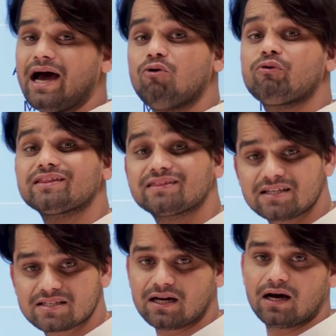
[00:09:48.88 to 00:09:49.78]
रहा है
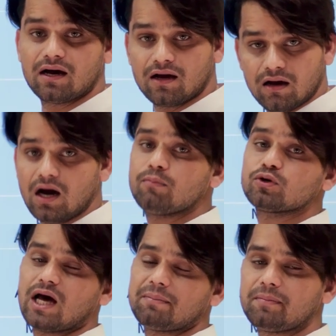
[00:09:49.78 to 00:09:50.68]
उनतीस का
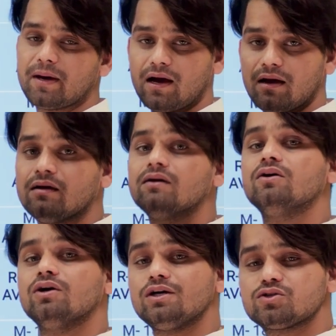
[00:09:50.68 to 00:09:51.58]
अबूधाबी में
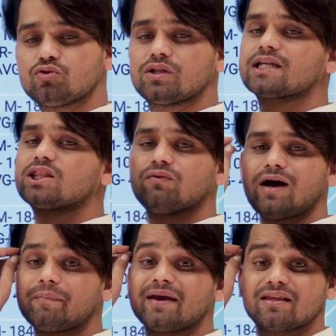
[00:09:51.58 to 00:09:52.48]
इसको देखते
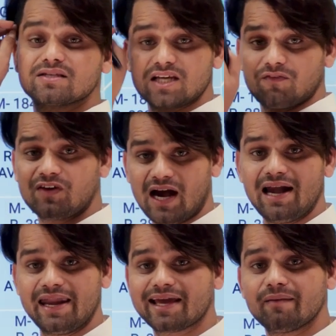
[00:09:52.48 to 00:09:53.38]
हुए आप सिर्फ
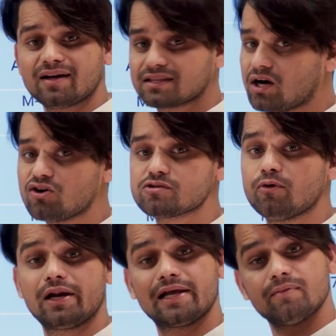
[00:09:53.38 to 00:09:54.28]
ग्रैंड लीग की बात कर रहा
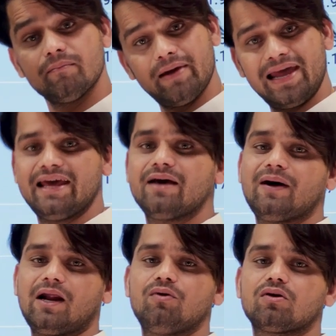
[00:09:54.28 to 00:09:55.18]
स्मॉल लीग में मैं लेने
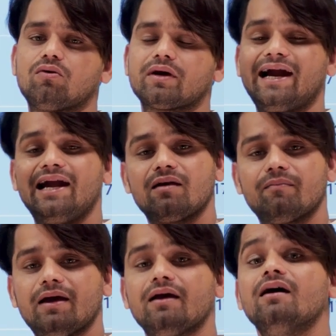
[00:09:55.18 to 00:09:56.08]
वाला हूं इनको ग्रैंड
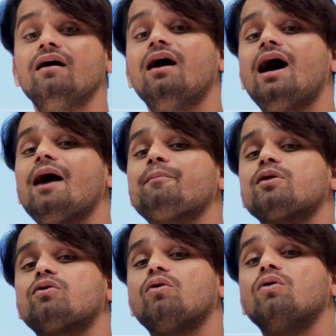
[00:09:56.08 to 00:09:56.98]
लीग में आप
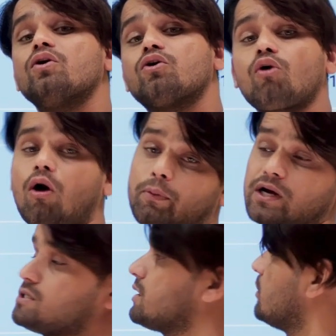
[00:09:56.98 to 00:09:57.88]
इनको ड्रॉप
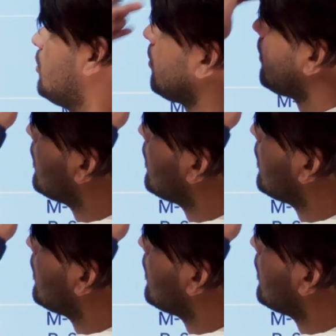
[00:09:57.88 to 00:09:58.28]
कर सकते हो